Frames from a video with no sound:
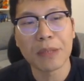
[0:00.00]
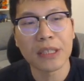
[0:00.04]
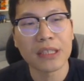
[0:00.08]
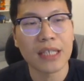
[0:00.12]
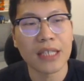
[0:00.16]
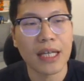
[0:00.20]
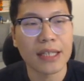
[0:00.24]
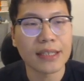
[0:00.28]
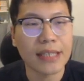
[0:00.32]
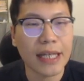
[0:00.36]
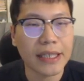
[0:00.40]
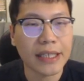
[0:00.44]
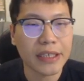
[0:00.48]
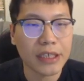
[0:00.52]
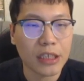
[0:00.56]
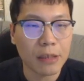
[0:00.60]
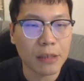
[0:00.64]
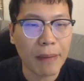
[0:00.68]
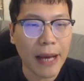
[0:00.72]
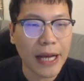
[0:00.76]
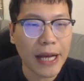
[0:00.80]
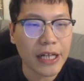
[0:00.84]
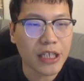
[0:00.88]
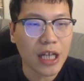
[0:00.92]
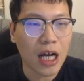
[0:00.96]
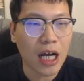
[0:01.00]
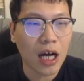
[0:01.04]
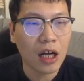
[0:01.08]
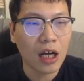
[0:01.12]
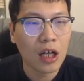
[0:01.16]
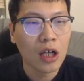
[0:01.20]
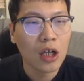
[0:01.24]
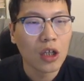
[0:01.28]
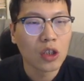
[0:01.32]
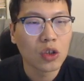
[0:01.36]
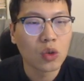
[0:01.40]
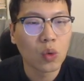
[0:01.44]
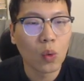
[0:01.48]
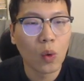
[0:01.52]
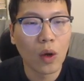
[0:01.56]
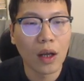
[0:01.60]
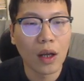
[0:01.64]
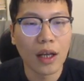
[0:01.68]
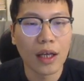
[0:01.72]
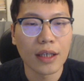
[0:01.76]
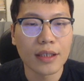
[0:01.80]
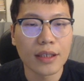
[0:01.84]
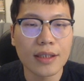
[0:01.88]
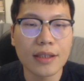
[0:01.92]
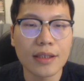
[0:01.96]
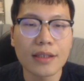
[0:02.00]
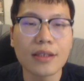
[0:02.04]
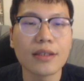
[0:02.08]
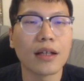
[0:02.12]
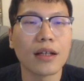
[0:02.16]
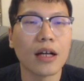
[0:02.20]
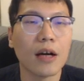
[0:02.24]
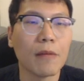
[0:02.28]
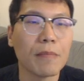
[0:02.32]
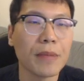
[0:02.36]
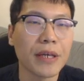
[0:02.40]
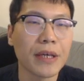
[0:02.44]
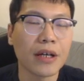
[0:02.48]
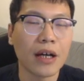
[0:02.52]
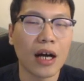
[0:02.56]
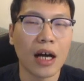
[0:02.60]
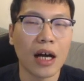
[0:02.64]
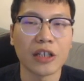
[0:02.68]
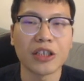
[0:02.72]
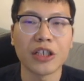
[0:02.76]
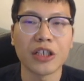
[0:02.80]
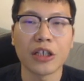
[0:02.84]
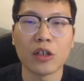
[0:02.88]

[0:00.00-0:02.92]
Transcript: 并且在棋盘上多了四个兵啊！